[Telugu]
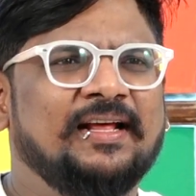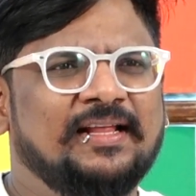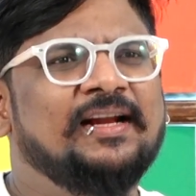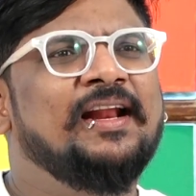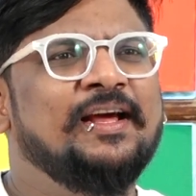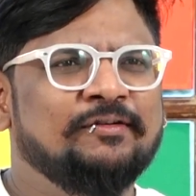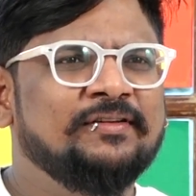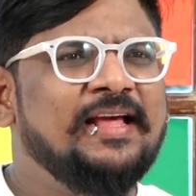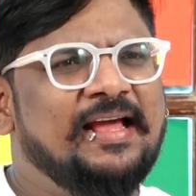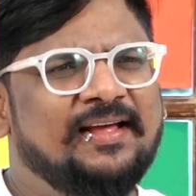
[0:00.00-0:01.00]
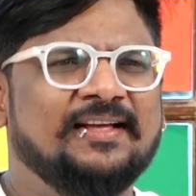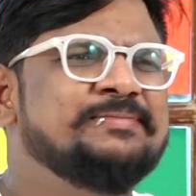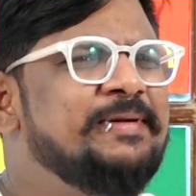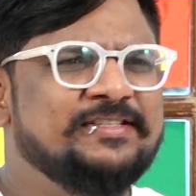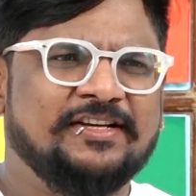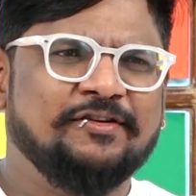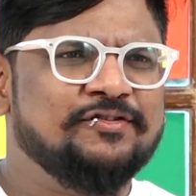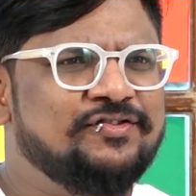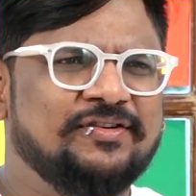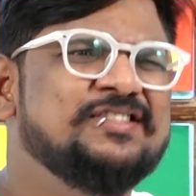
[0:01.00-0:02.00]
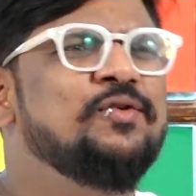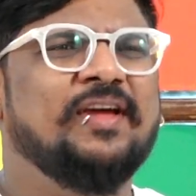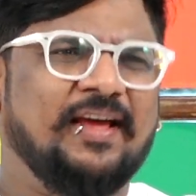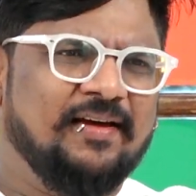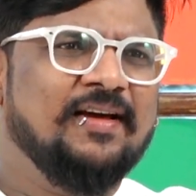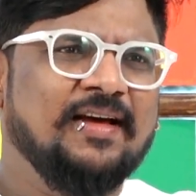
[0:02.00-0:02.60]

దానిలో ఏముంది ఎక్స్పెక్ట్ చేయొచ్చు ఇట్స్ ఓకే